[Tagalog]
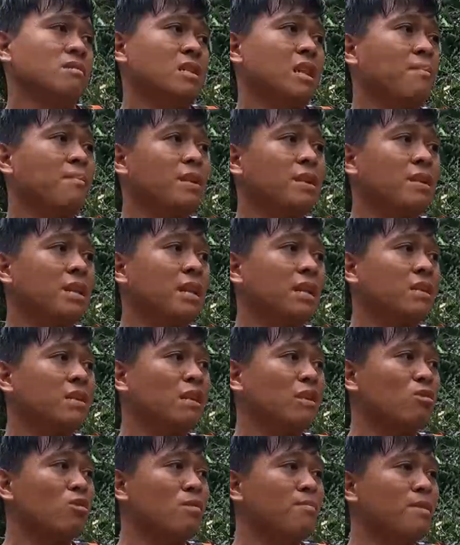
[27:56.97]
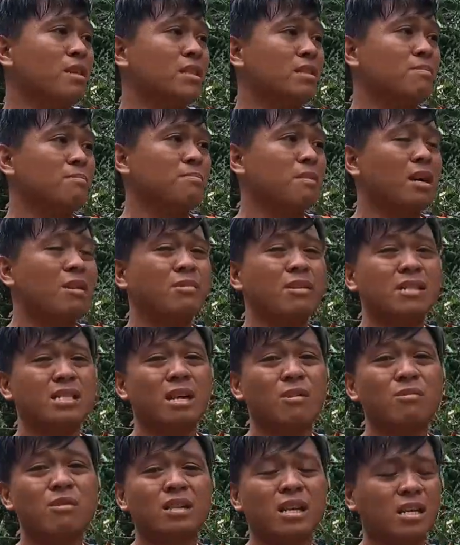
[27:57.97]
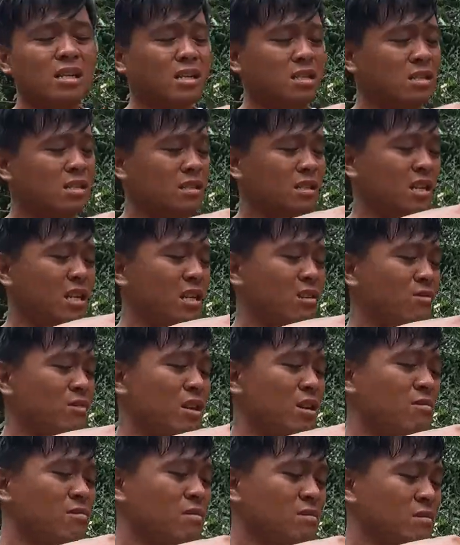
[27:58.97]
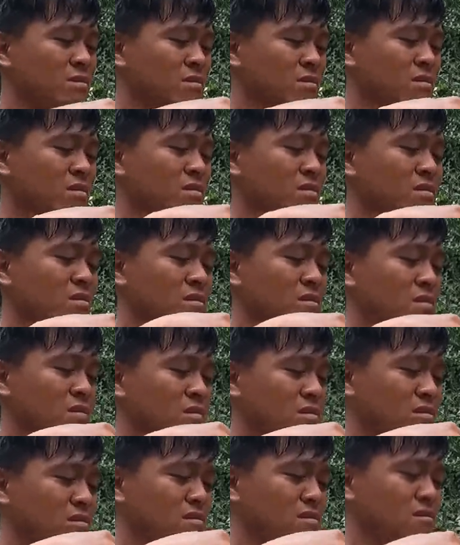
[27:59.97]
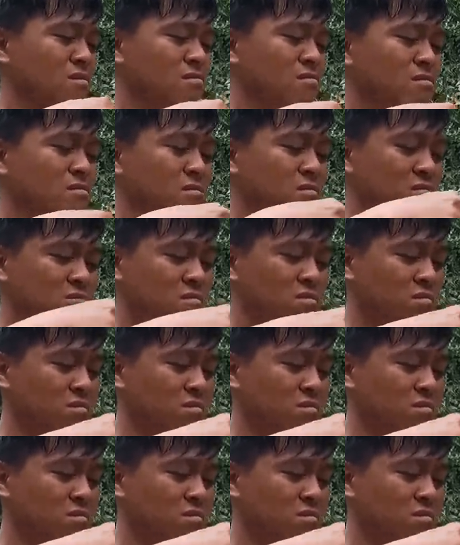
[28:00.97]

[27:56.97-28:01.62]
sabi nag-comment, mga 1,000 kilo daw. Ko, mahal ano? Oo.